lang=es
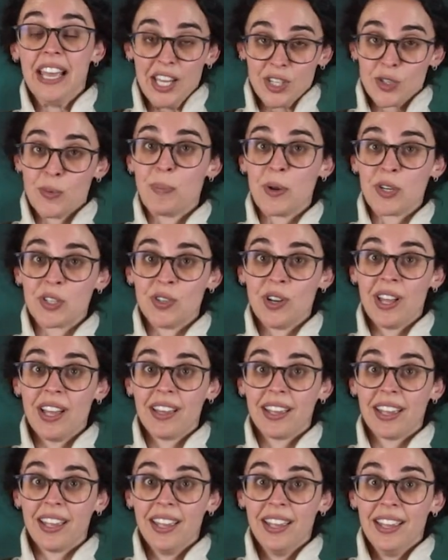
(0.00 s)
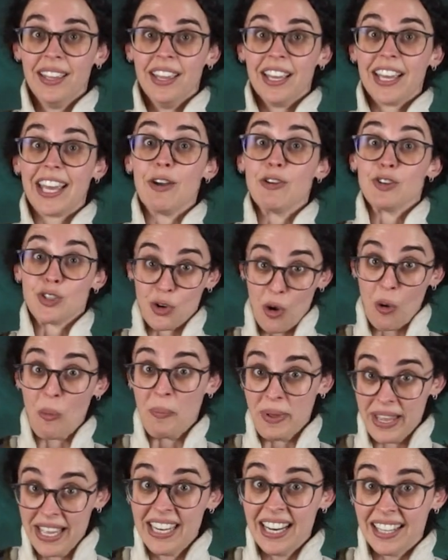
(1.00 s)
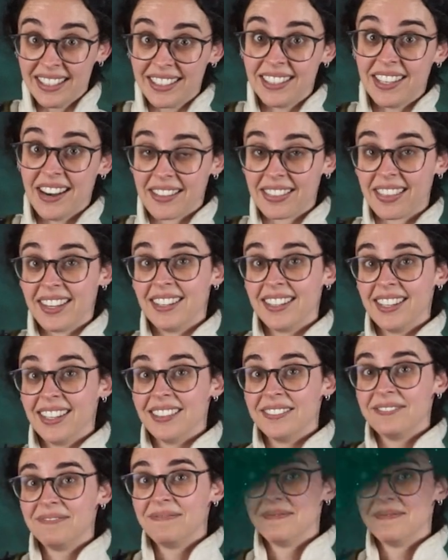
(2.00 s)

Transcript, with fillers: es un personaje que os conviene tener cerca.